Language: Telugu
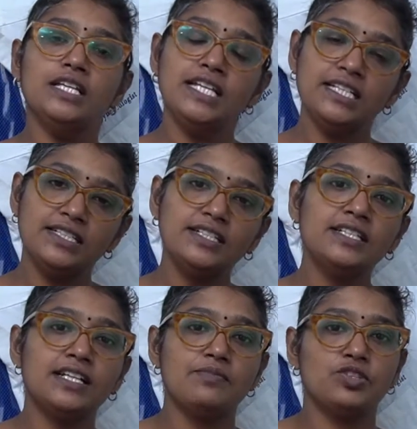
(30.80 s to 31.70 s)
ఈ థర్డ్
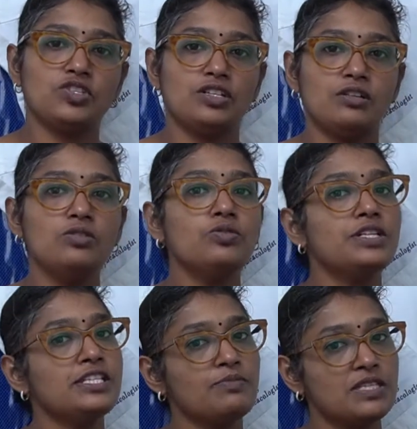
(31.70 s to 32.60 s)
ట్రైమిస్టర్లో
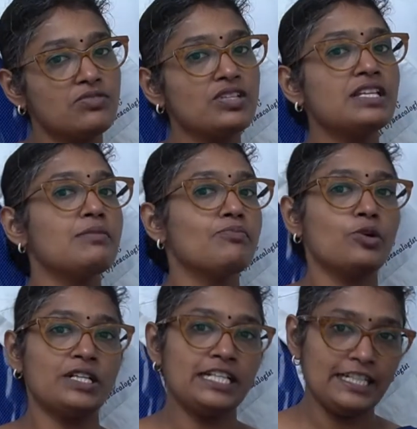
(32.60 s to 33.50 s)
కొన్ని స్పెసిఫిక్గా
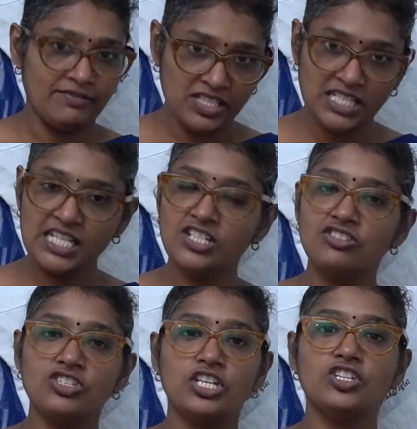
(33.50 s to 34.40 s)
ఇంపార్టెంట్
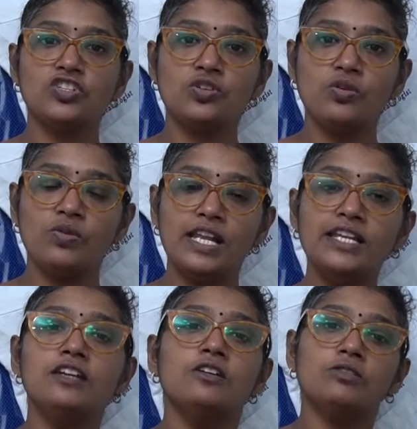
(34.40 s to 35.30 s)
ఇన్వెస్టిగేషన్స్ చేయించుకోవాలి
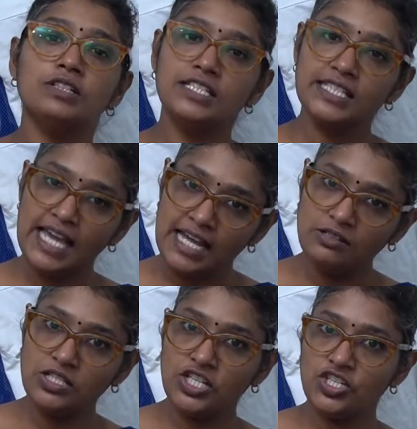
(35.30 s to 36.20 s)
కొన్ని స్కాన్లు
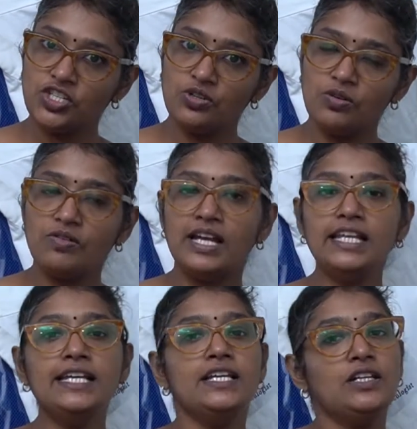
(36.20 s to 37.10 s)
చేయించుకోవాలి
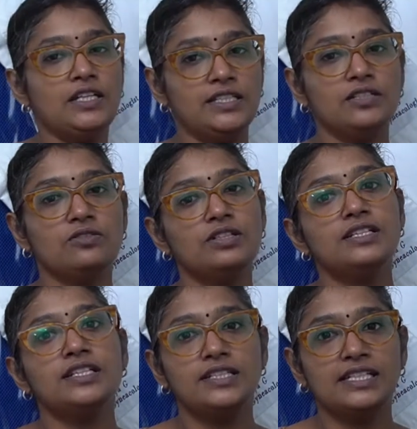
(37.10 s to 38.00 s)

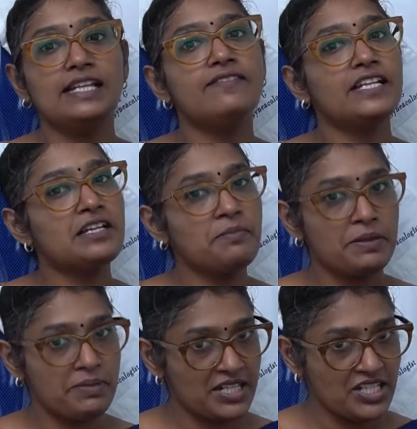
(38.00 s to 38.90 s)
కొన్ని డెలివరీకి
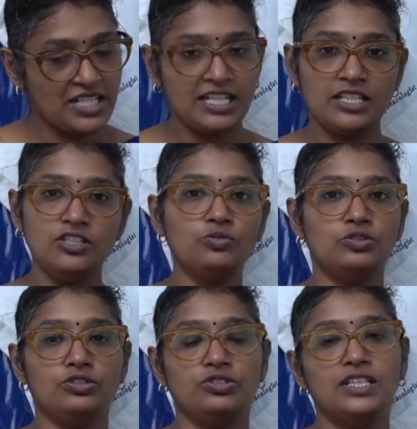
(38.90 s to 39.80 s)
ప్రిపరేషన్ అనేది
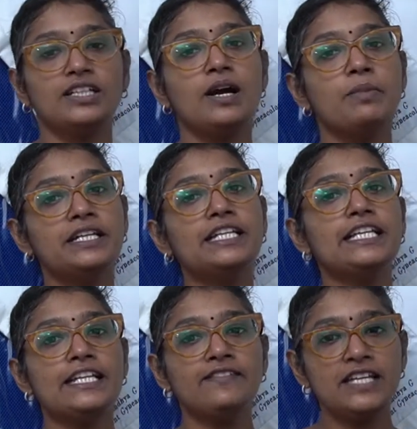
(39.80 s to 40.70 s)
ఉంటుంది కాబట్టి
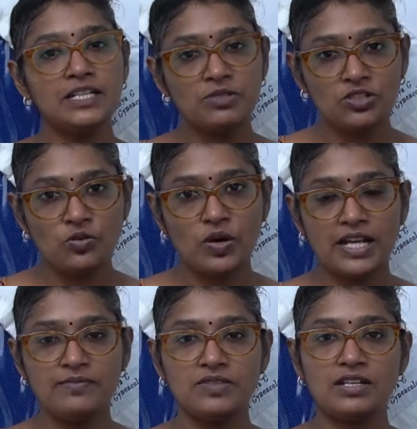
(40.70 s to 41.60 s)
ఇరవై ఎనిమిదో
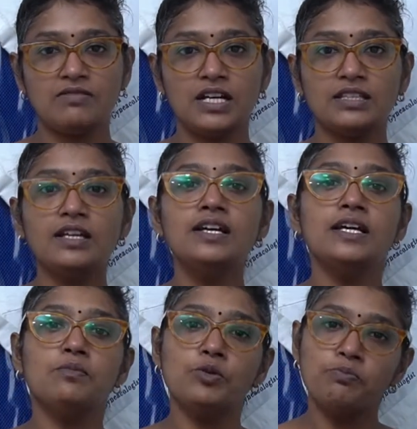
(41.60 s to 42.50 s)
వారం తర్వాత
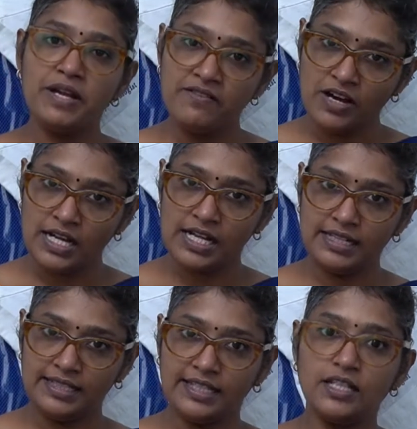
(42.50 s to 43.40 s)
ముప్పై వారాల
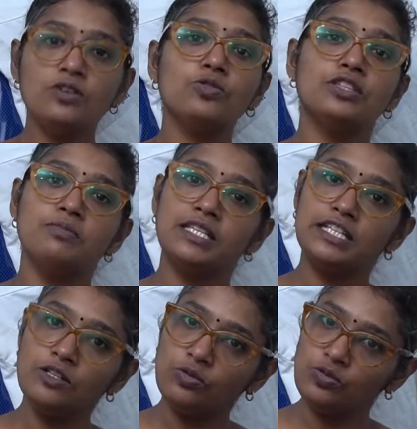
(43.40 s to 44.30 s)
దగ్గర
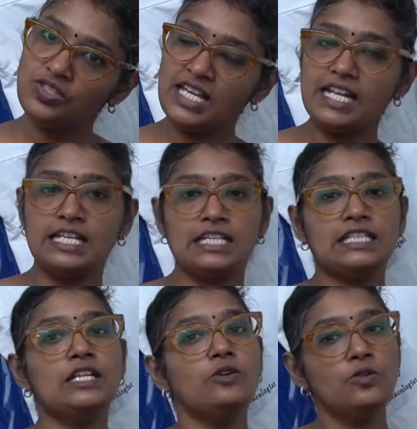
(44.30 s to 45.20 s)
కొంతమందికి గ్రోత్ స్కాన్
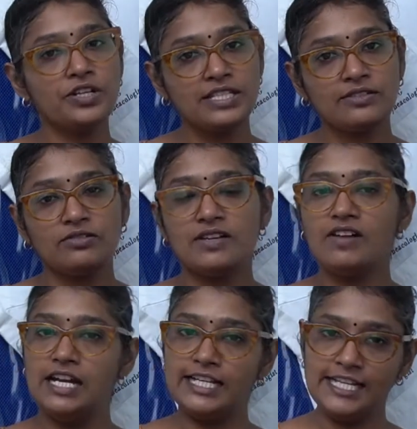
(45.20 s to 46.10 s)
అనేది లో రిస్క్ ఉన్న
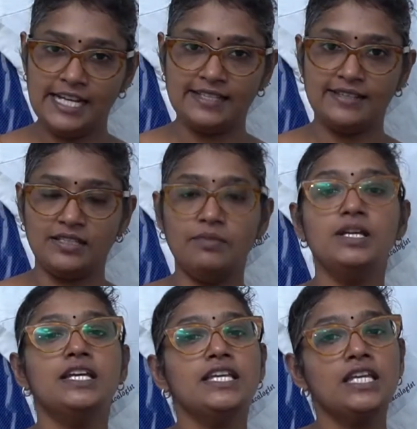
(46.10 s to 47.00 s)
వాళ్ళకి రాసిస్తాం
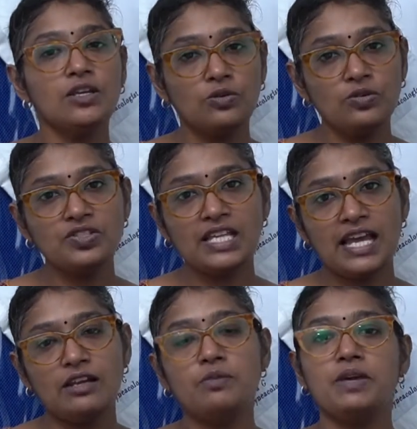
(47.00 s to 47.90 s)
ఈ గ్రోత్
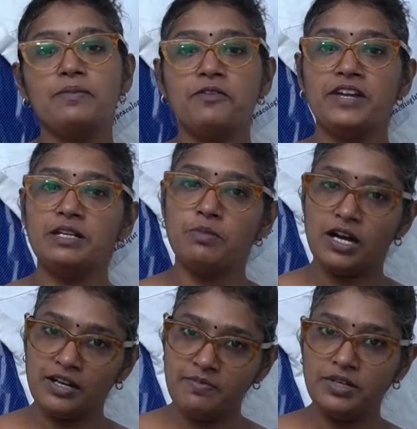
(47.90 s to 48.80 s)
స్కాన్లో బేబీ వెయిట్
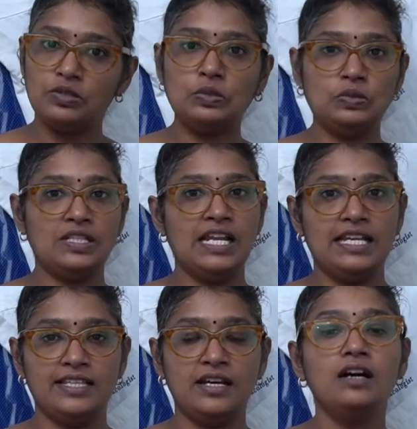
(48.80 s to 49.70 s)
బాగా పెరుగుతుందా
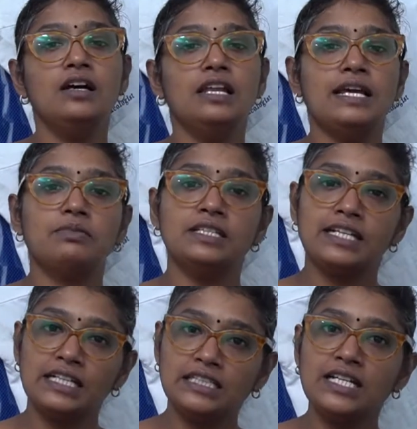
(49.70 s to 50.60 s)
లేదా లేకపోతే
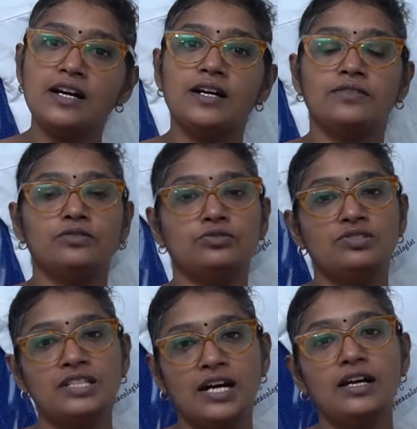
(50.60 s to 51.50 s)
కరెక్ట్గా
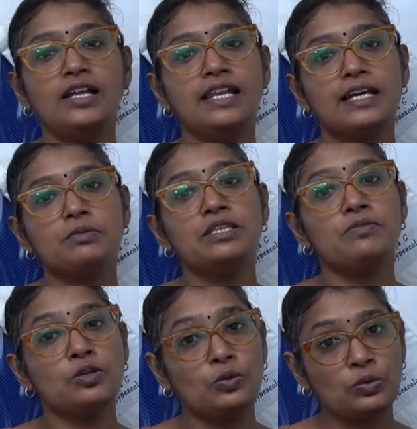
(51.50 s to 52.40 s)
ఉందా లేకపోతే
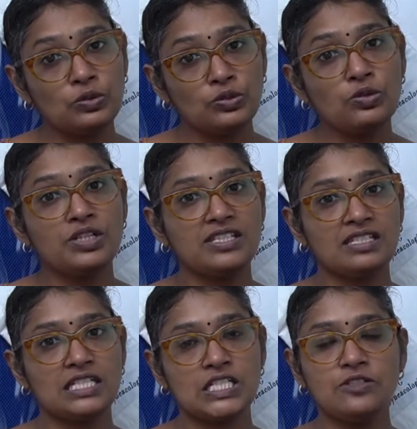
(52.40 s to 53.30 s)
ఏమైనా గ్రోత్లో
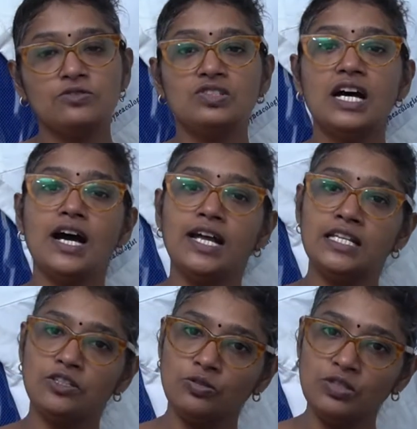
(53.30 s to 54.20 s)
రిస్ట్రిక్షన్ ఉందా
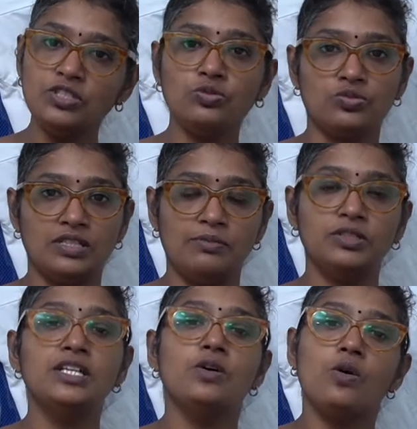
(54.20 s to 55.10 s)
అనేది కూడా చూస్తాము
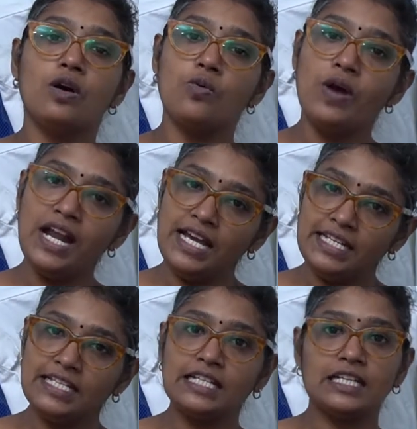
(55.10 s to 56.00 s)
ఒకవేళ
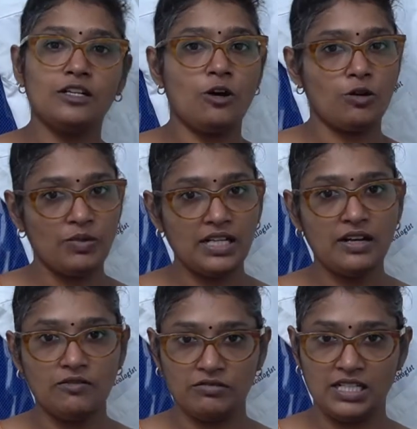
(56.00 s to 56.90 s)
అన్నీ కనుక నార్మల్గా
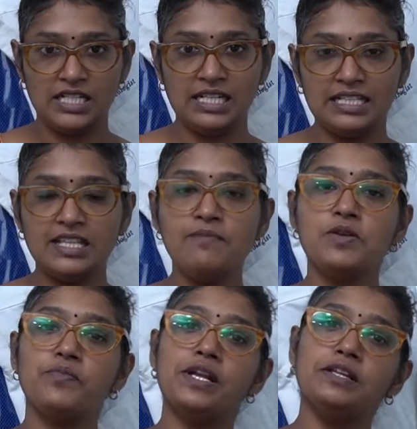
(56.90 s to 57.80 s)
ఉన్నట్లయితే
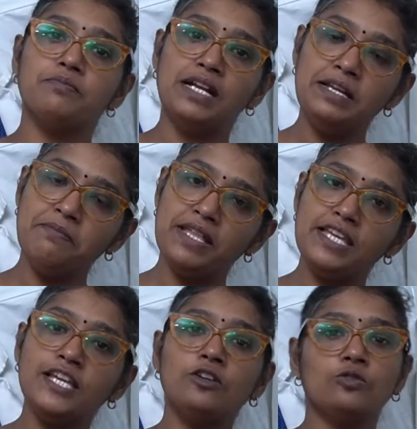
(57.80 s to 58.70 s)
మిమ్మల్ని మళ్ళీ
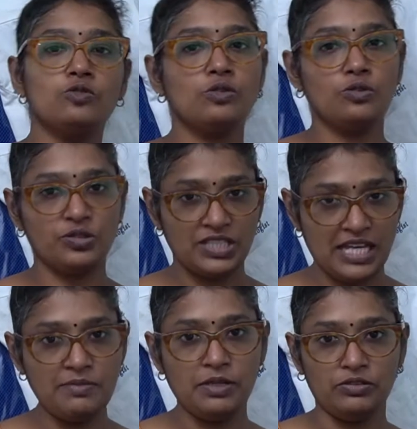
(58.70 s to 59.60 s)
పదిహేను రోజులకు
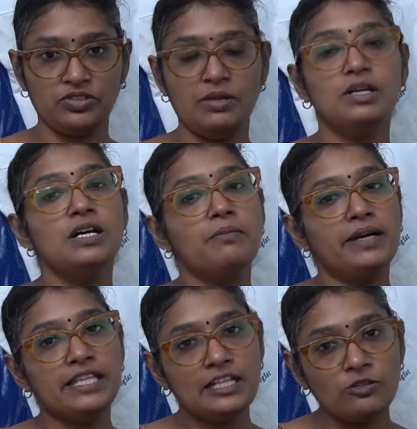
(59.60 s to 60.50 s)
ఒకసారి పిలుస్తాం
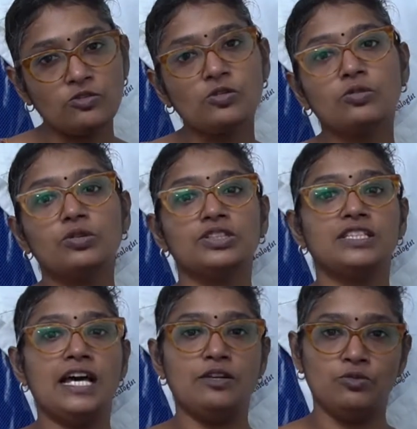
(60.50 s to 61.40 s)
పదిహేను రోజులకు
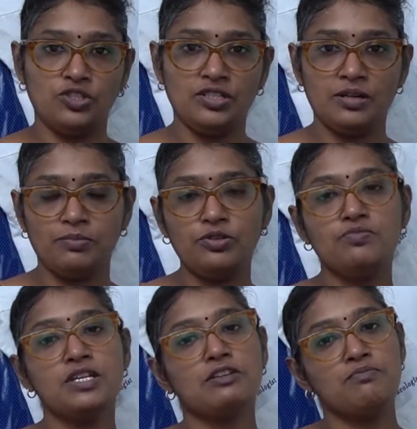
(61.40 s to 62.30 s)
ఒకసారి వచ్చినప్పుడు
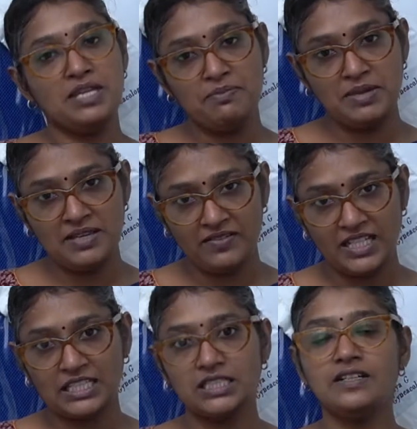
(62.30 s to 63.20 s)
మీకు బీపీ
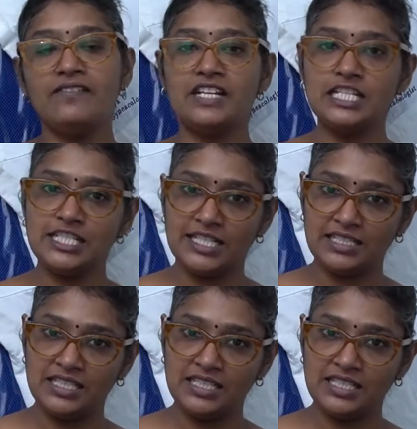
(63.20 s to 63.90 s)
వెయిట్ అవన్నీ చెక్